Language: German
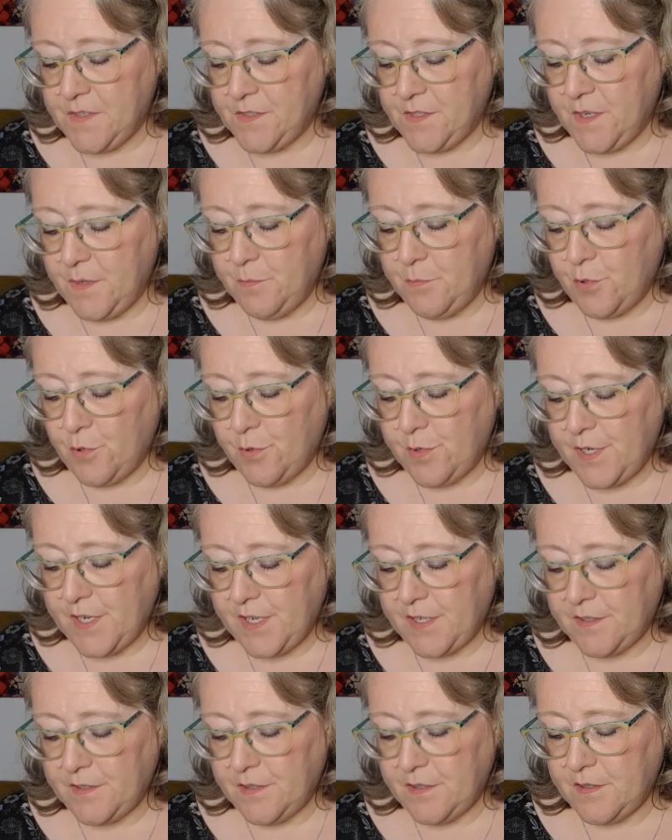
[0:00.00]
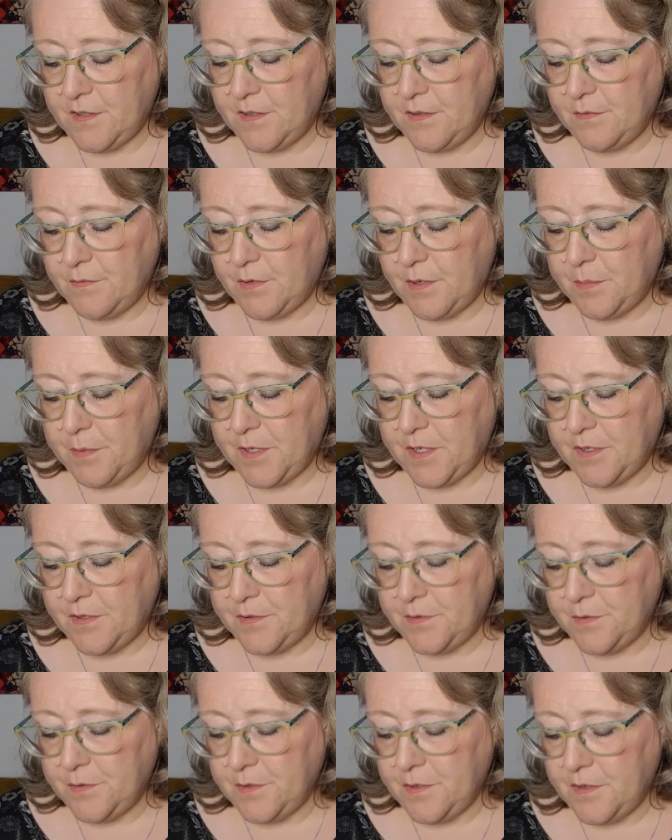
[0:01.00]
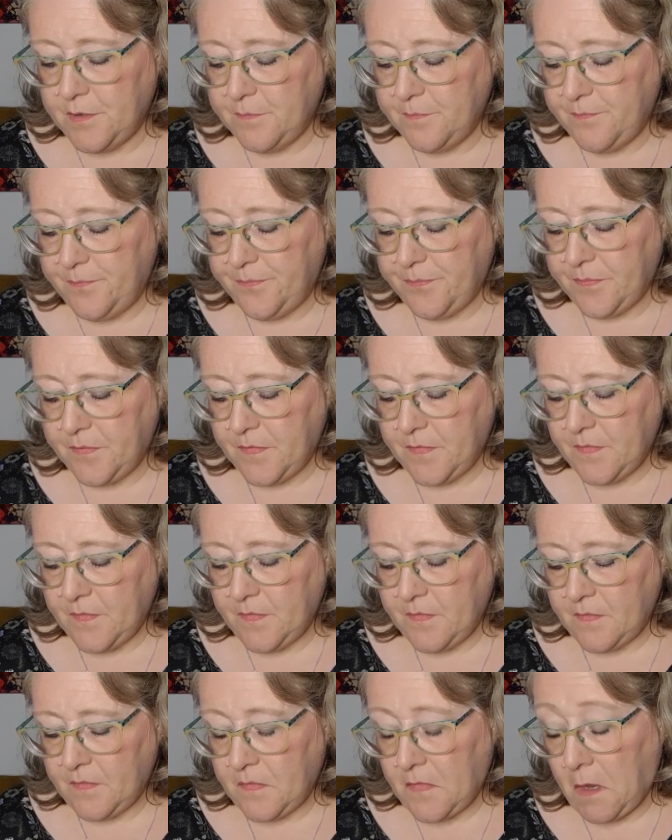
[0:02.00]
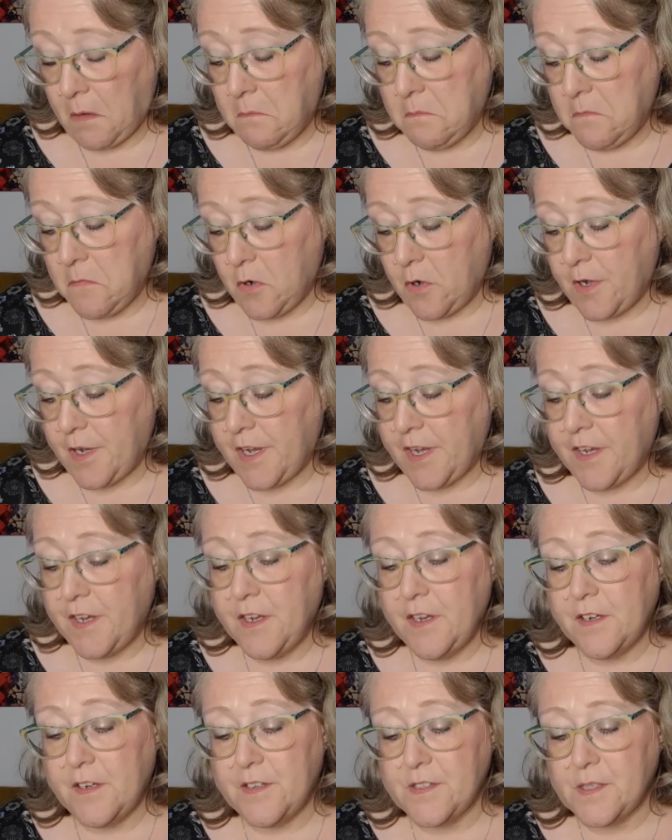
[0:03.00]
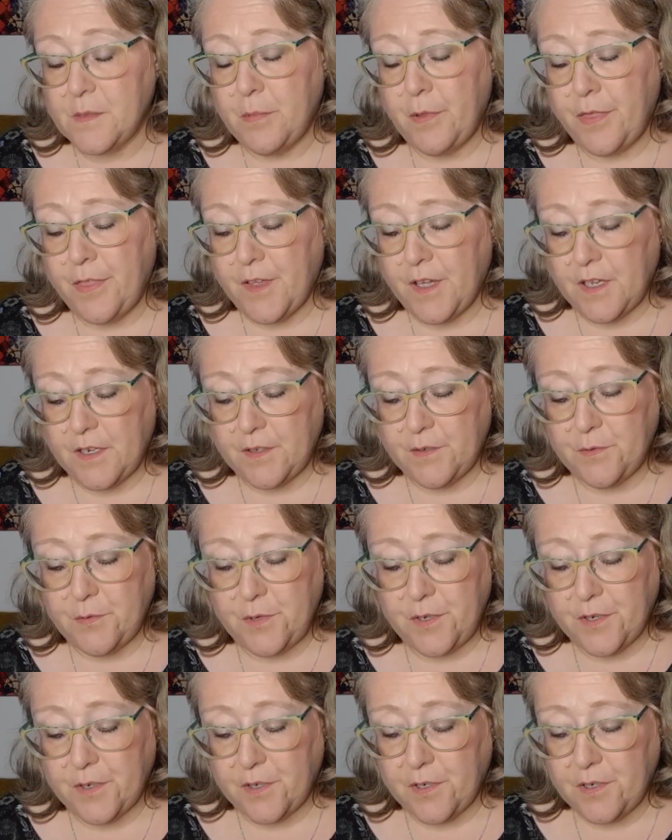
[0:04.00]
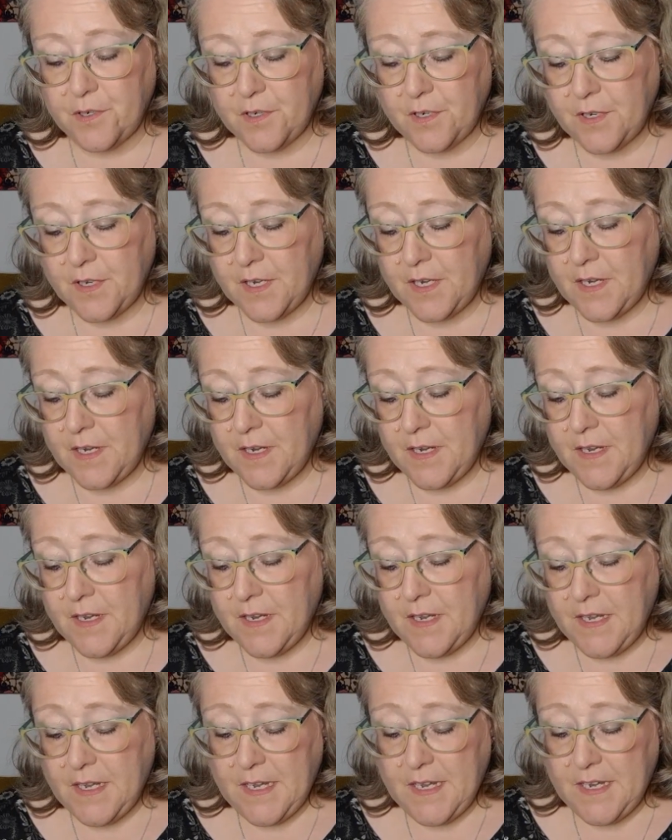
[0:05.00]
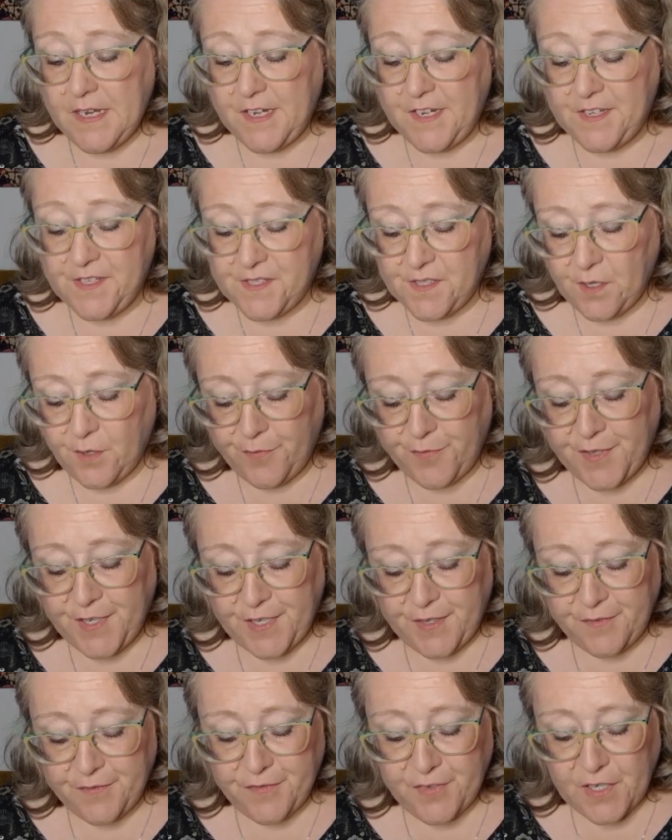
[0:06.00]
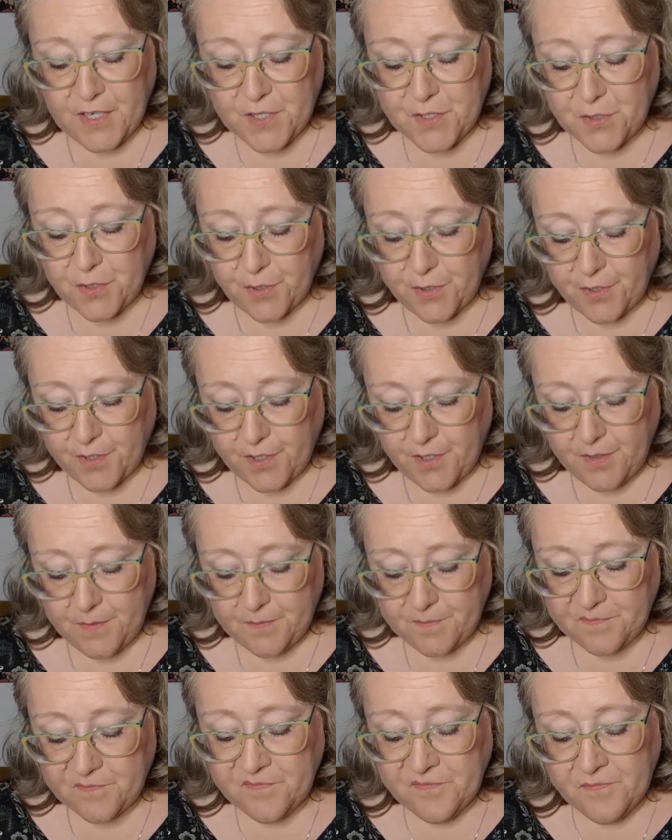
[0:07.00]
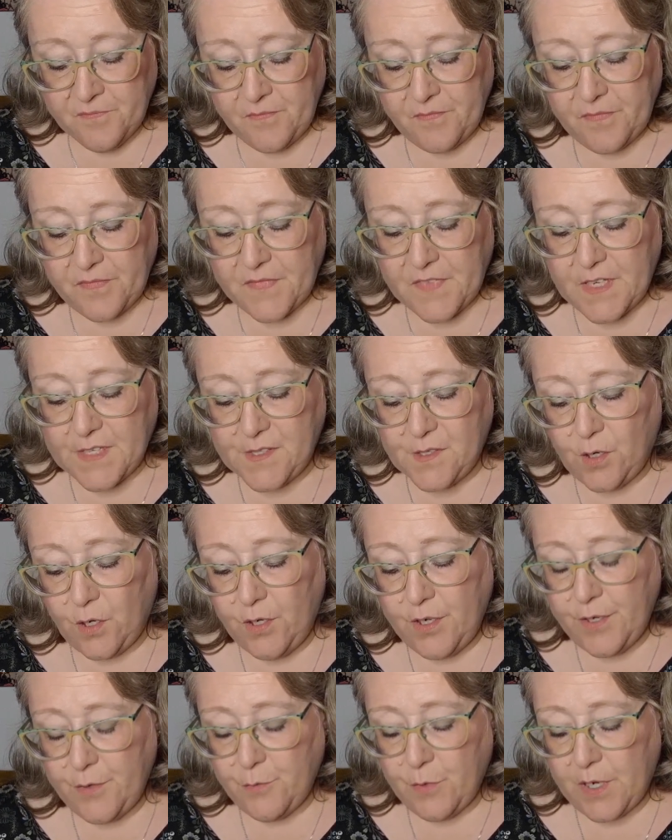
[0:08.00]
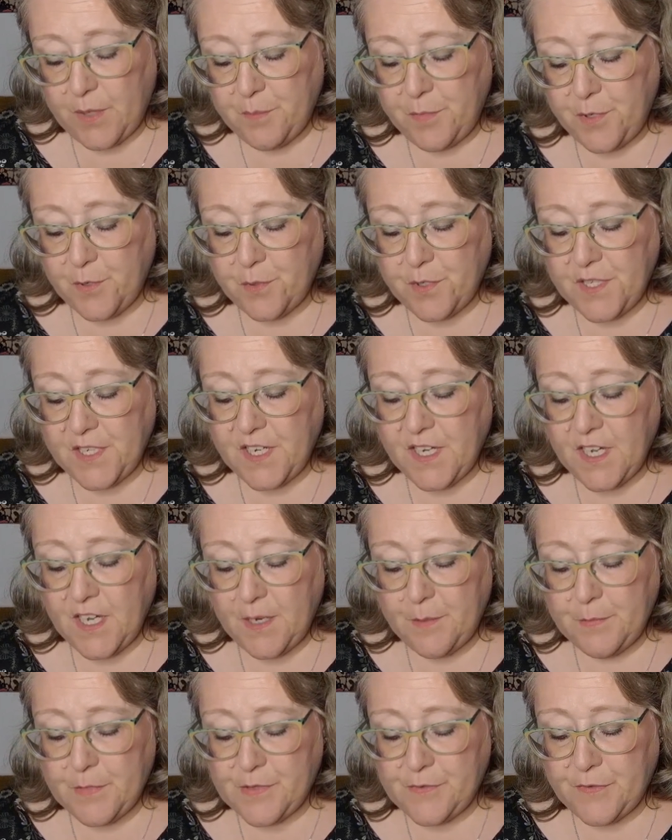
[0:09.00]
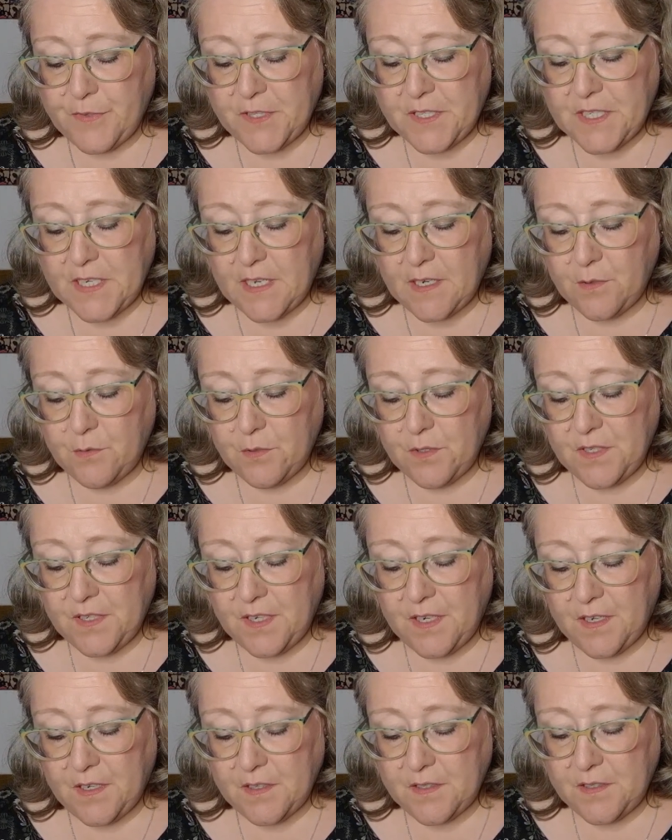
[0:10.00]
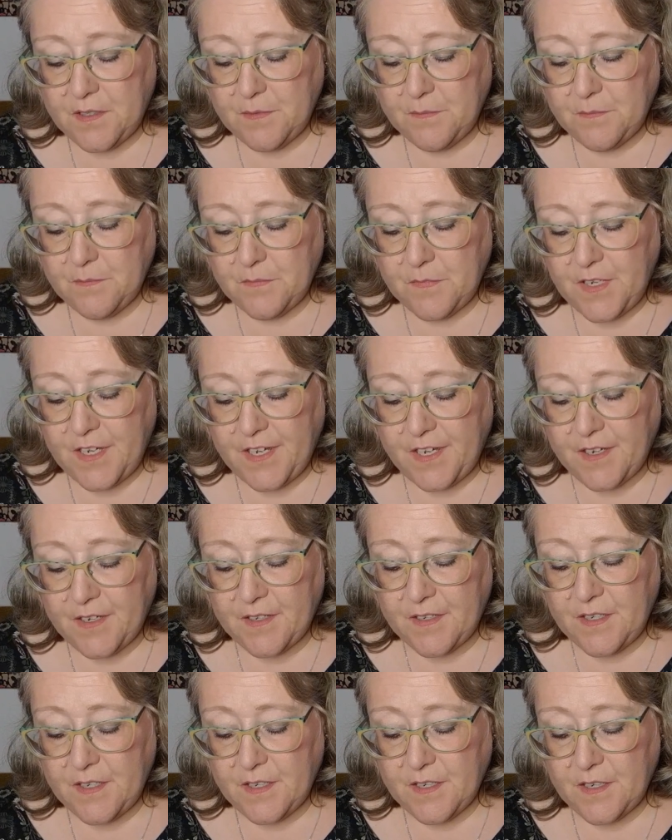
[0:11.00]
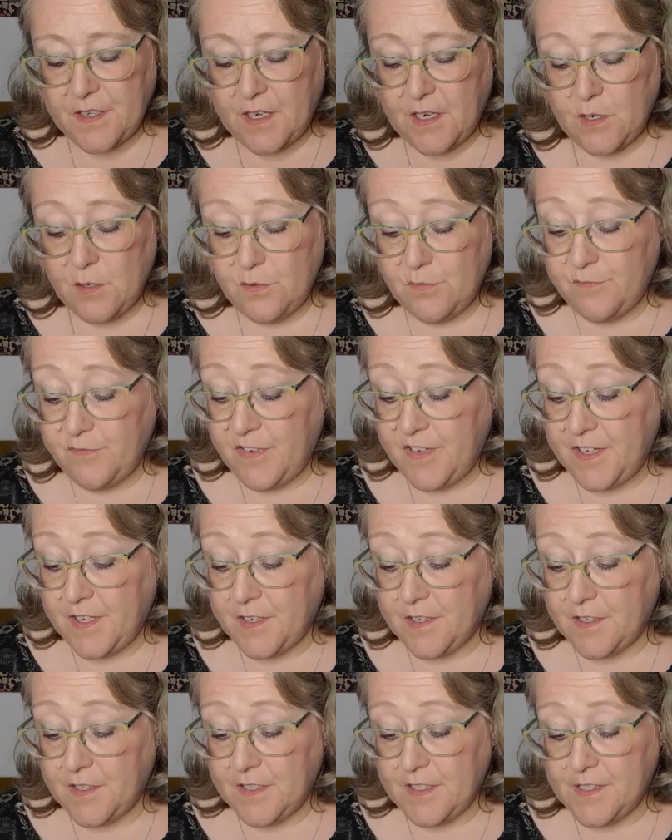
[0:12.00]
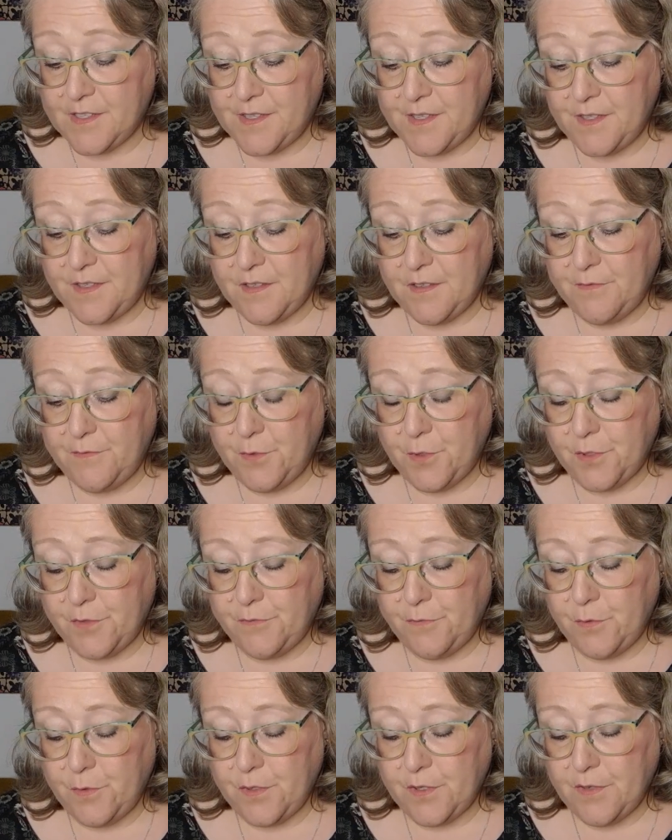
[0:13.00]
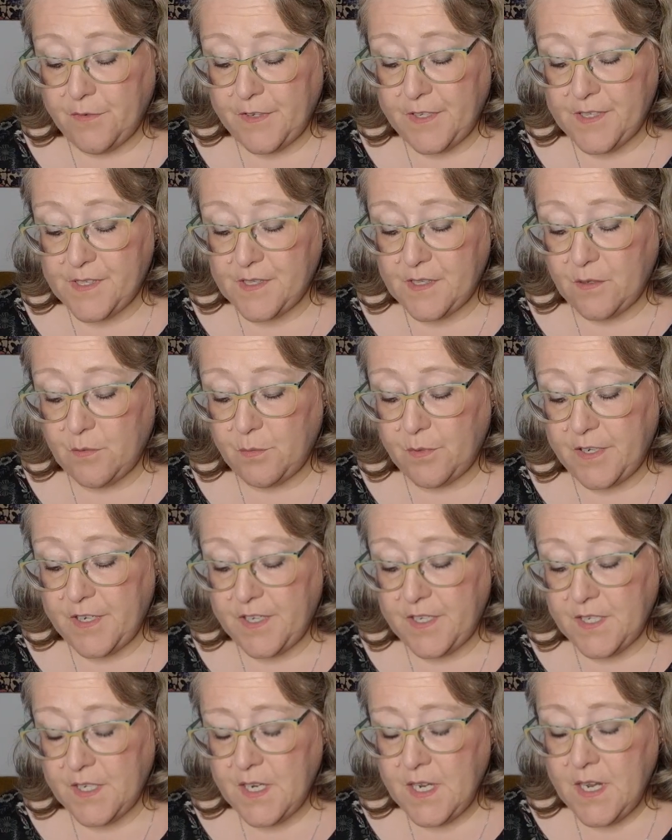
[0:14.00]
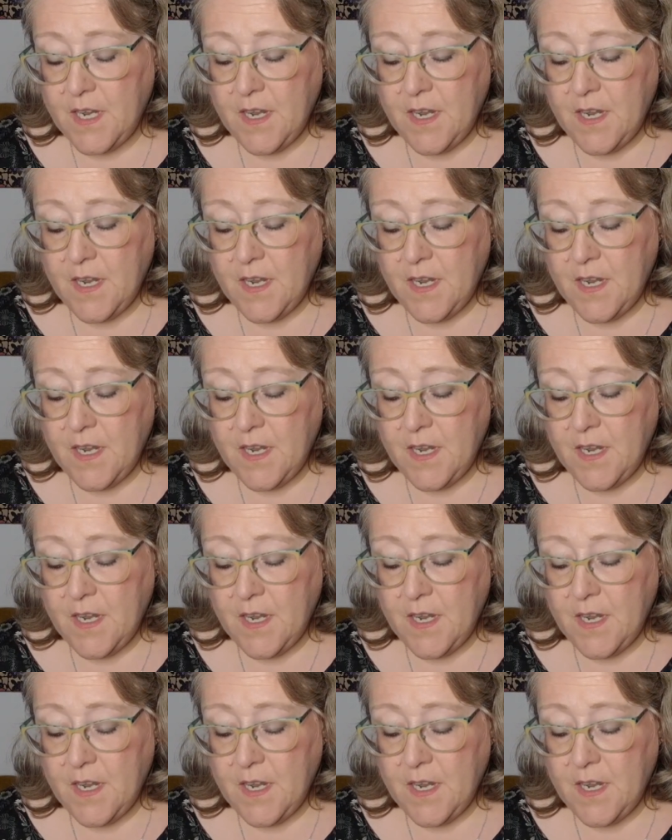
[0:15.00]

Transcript: Skin Protectant, Reparateur. Okay, Elizabeth Arden, New York. Ist auf jeden Fall teuer. Das All-in-One Beauty-Geheimnis für Tag und Nacht. Legendäre Hautpflegeklassiker. Wirkt Wunder, wenn es darum geht,